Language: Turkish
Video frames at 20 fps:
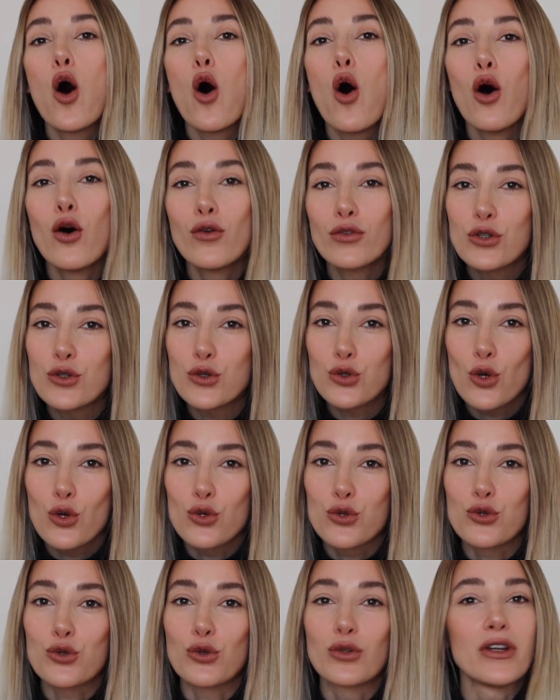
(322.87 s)
Övgü
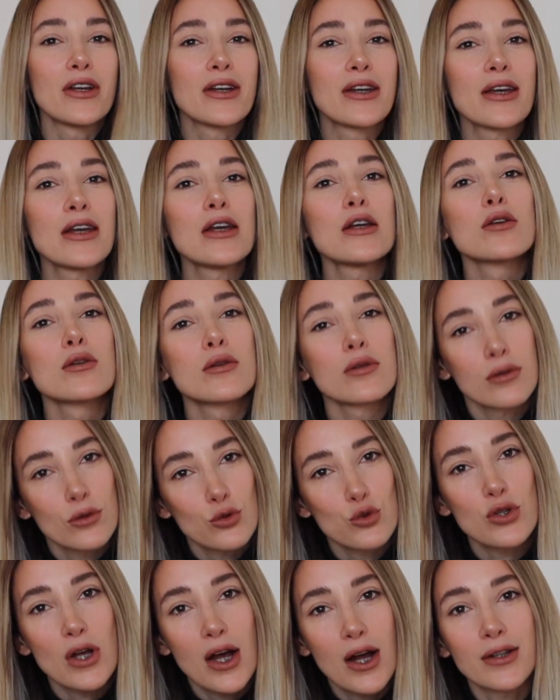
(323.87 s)
sözcükleri
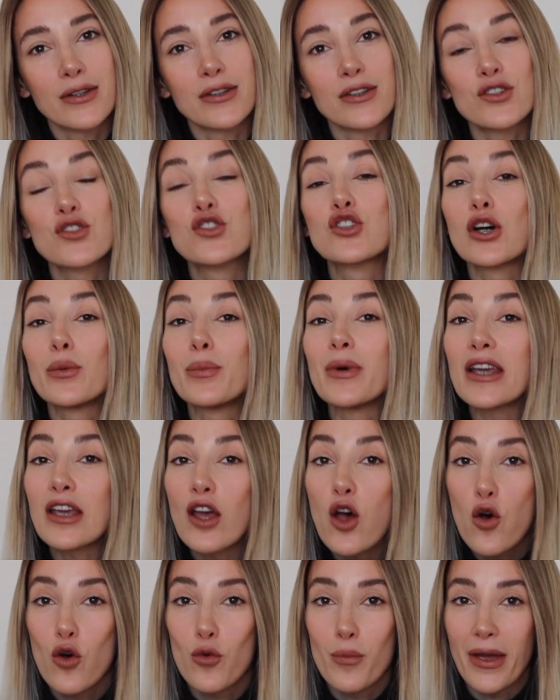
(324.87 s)
güzeldir.
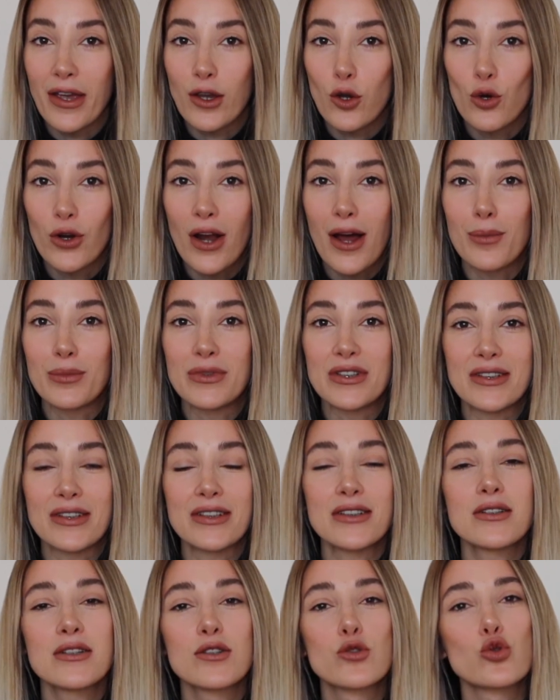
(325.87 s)
Çabayı övmek
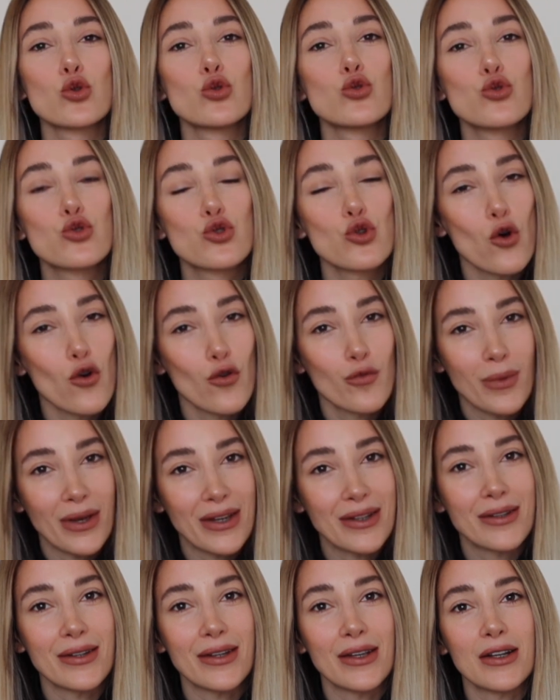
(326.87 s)
önemlidir. Sonucu
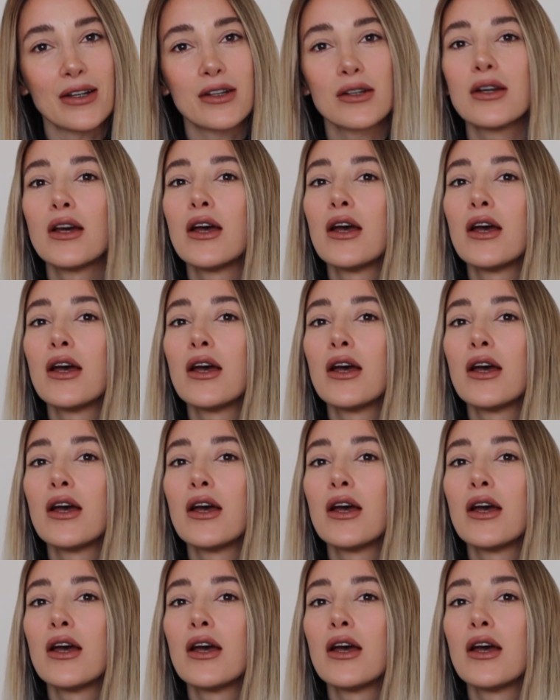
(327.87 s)
övmek değil.